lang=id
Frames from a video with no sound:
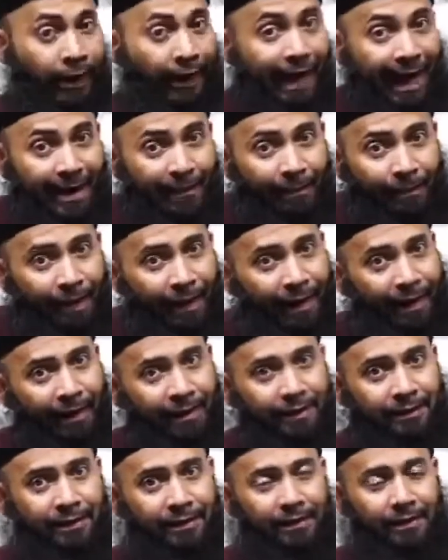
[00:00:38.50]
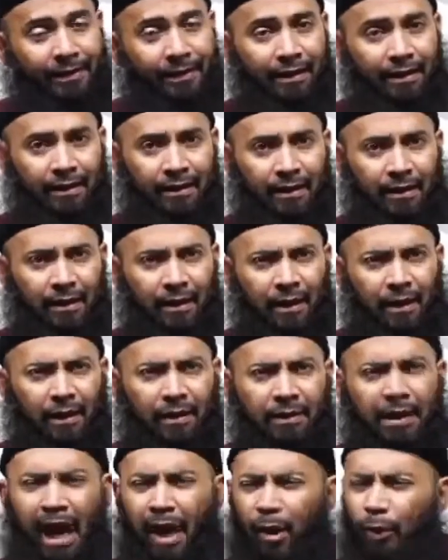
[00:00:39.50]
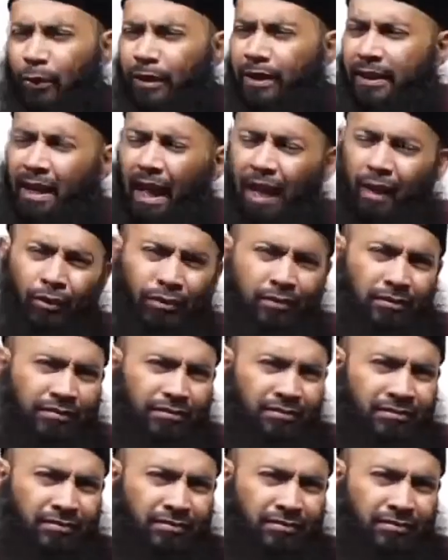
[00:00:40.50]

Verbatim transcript: kenapa? Kata dia. Ya aku ini kalau